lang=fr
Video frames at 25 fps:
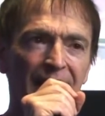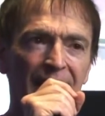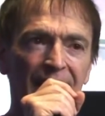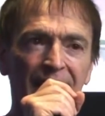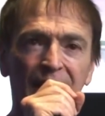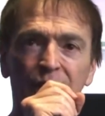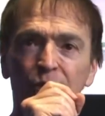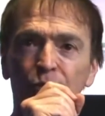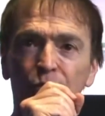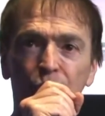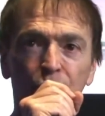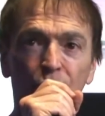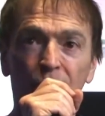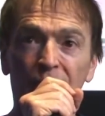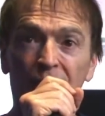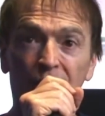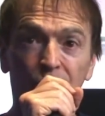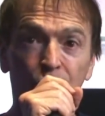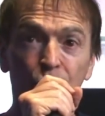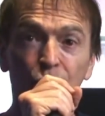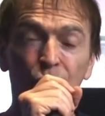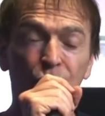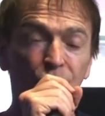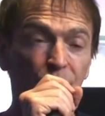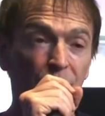et qui nous donnent
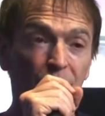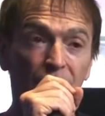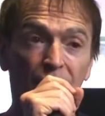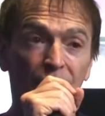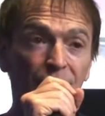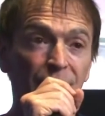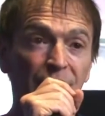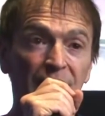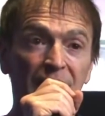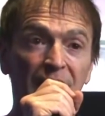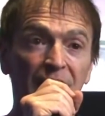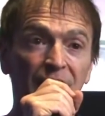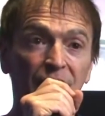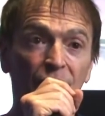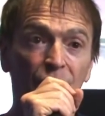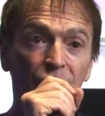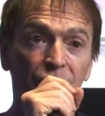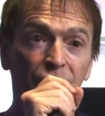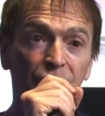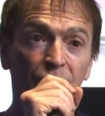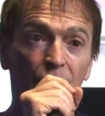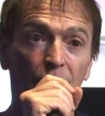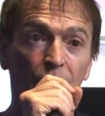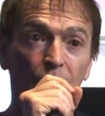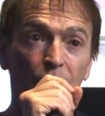à tous l'envie d'être
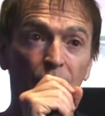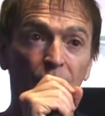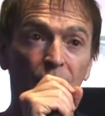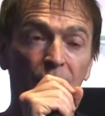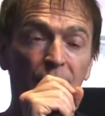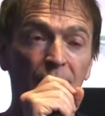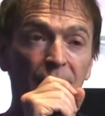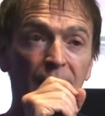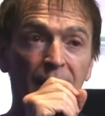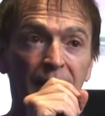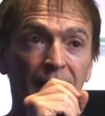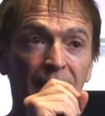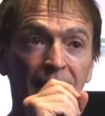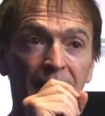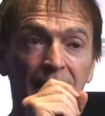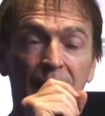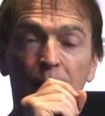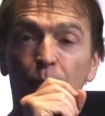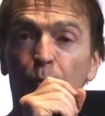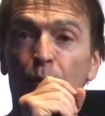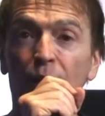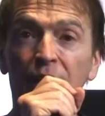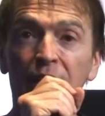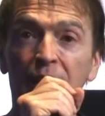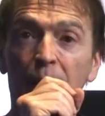ensemble
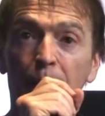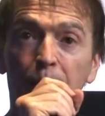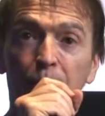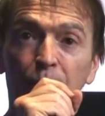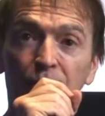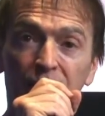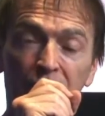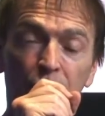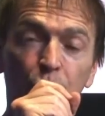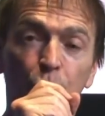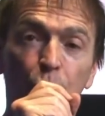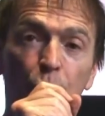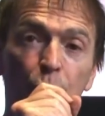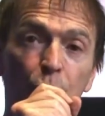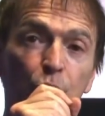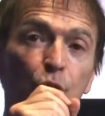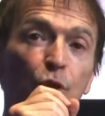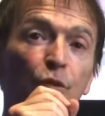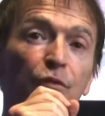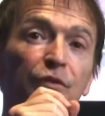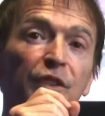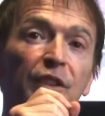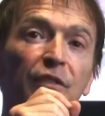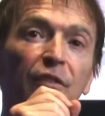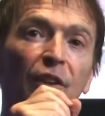et les moyens peut-être de
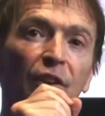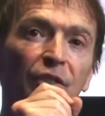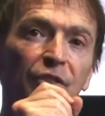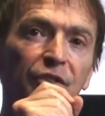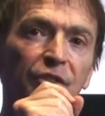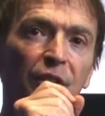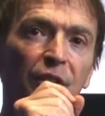mieux vivre